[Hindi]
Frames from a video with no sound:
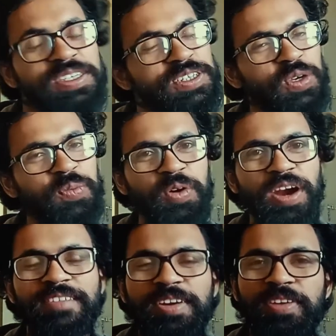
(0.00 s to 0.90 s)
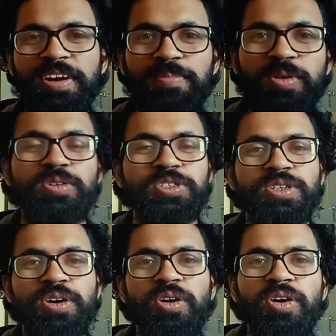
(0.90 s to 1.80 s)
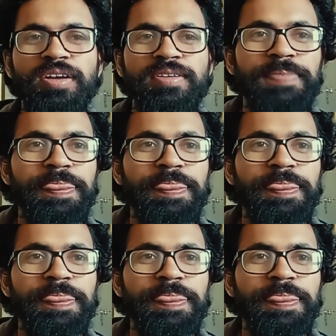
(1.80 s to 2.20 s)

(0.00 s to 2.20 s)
दिस इज़ योर प्रोग्रामिंग फ्रेंड पीयूष और